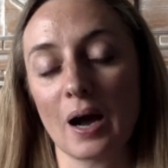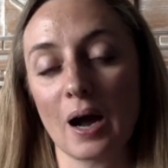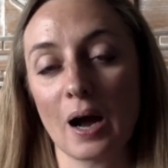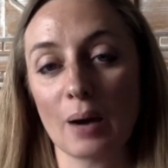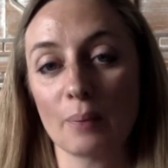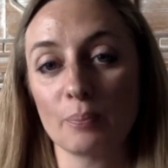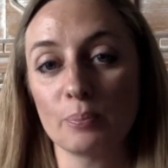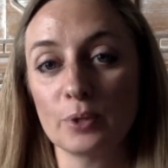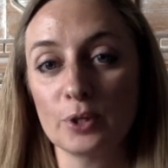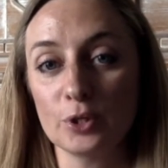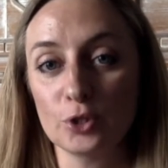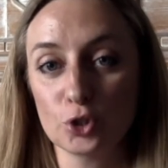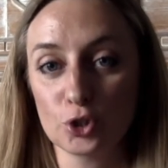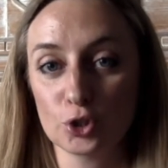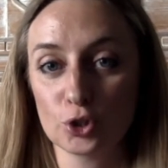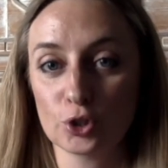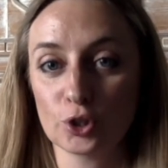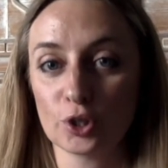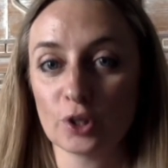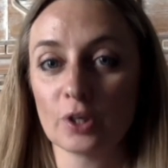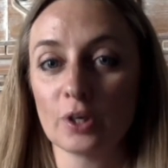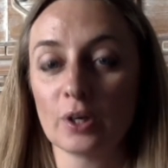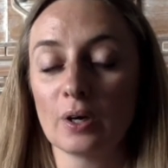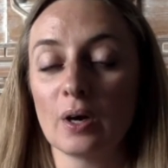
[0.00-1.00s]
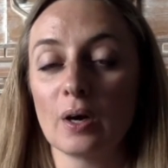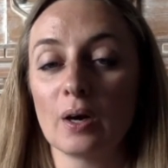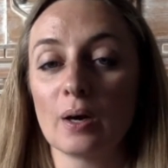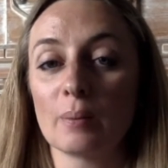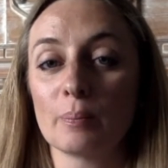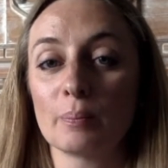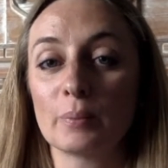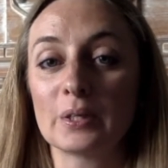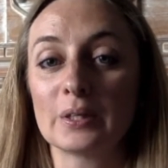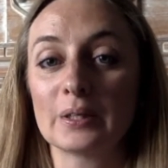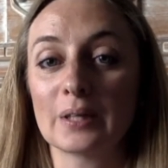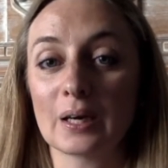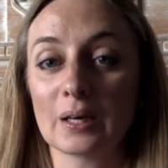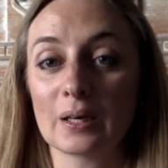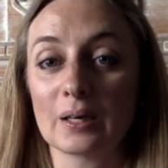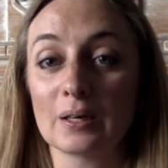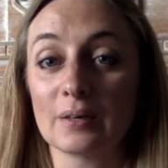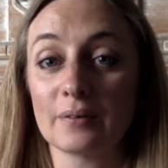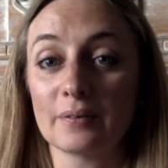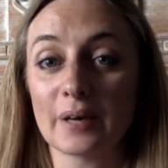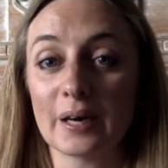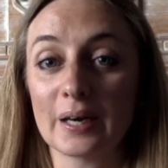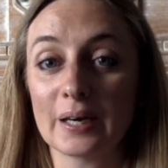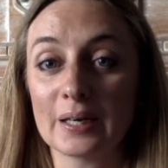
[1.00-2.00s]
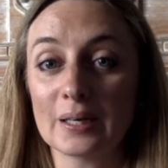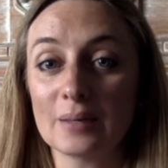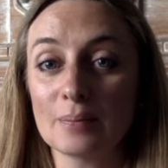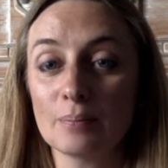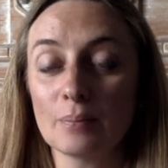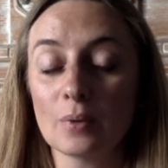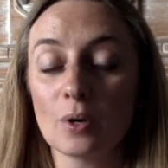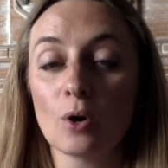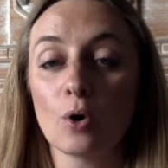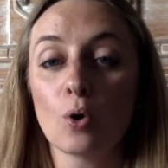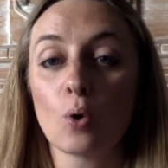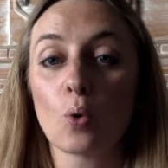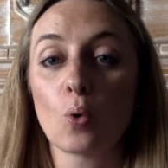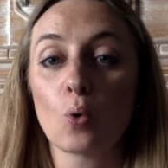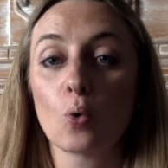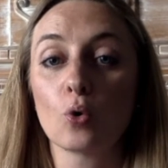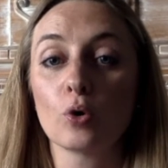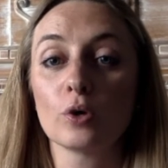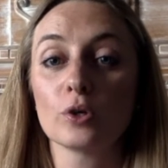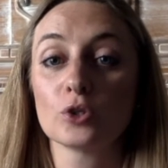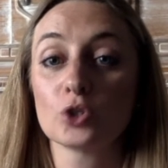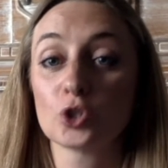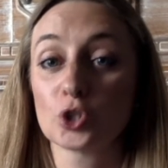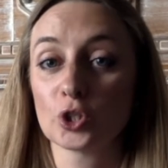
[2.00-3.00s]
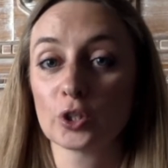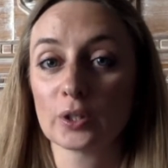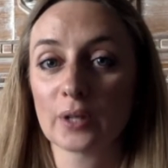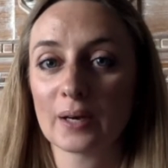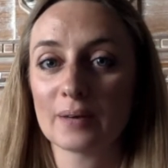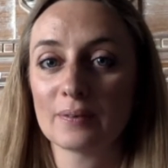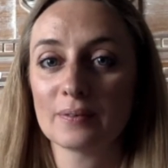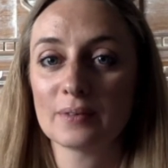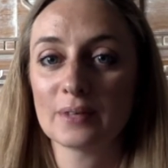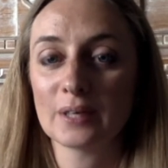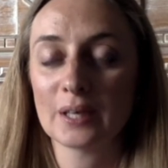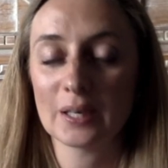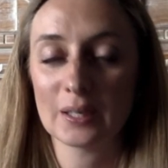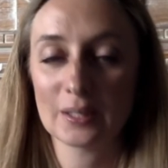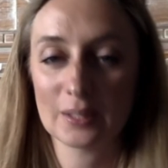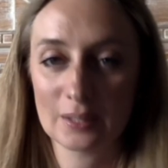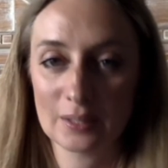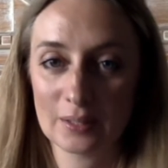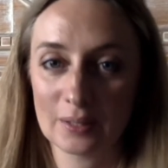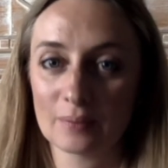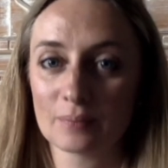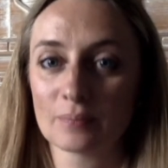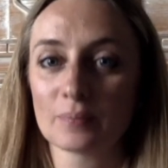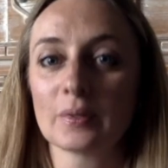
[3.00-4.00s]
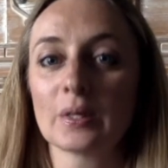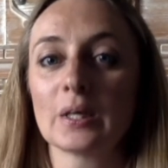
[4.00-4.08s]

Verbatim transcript: Обычно мы так говорим о человеке.